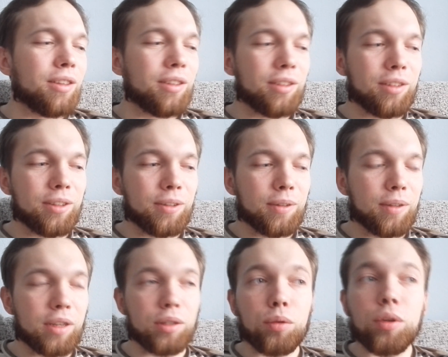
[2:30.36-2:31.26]
Э,
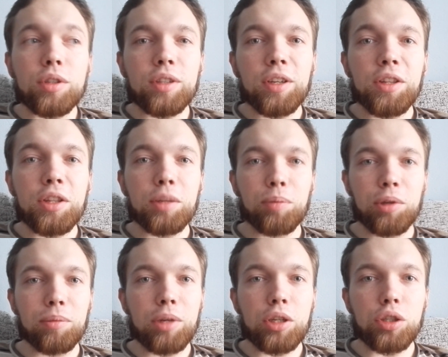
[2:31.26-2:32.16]
а с другой стороны, ты
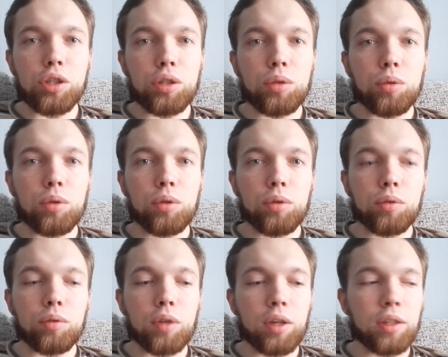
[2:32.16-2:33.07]
понимаешь,
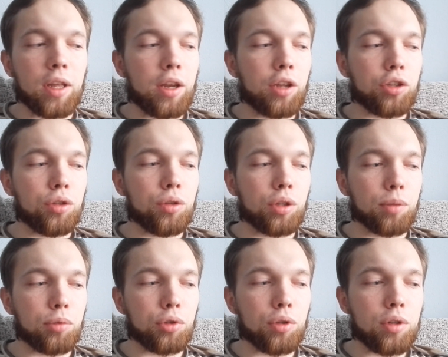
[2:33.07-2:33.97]
что когда речь идет
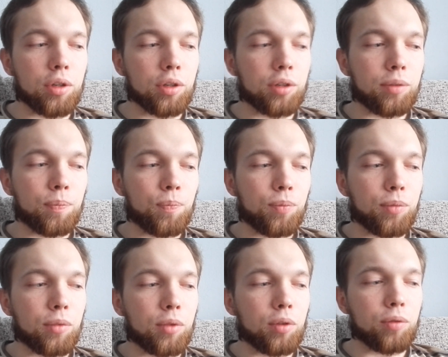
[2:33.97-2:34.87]
о пчелах
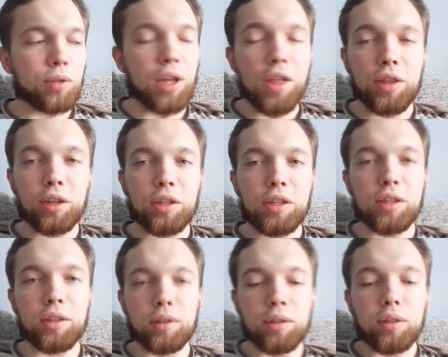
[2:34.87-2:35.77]
в данной
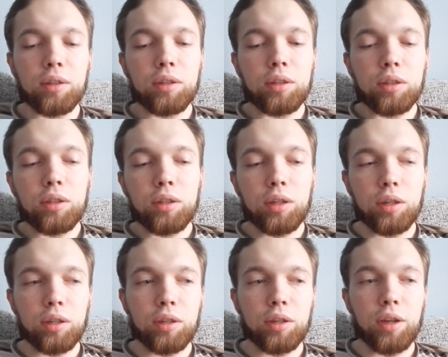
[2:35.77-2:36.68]
книге,
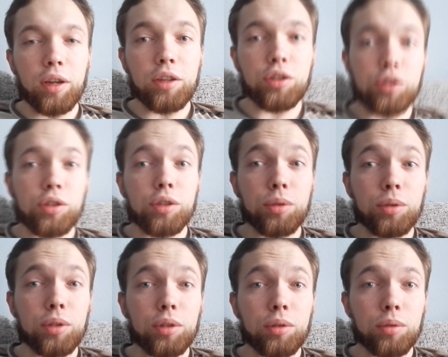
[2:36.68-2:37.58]
э, речь
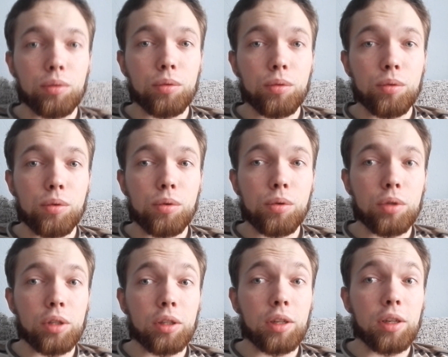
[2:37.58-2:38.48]
идет
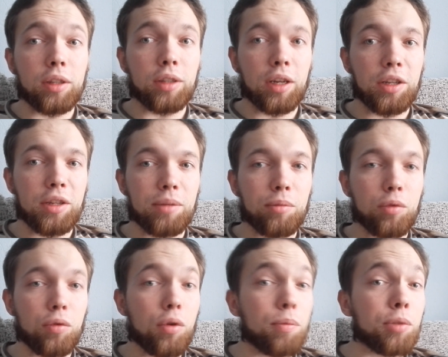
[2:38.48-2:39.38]
о
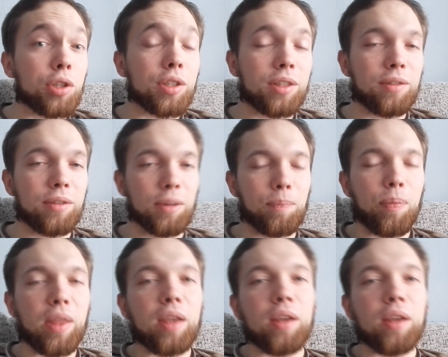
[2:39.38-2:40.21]
тоталитарном обществе.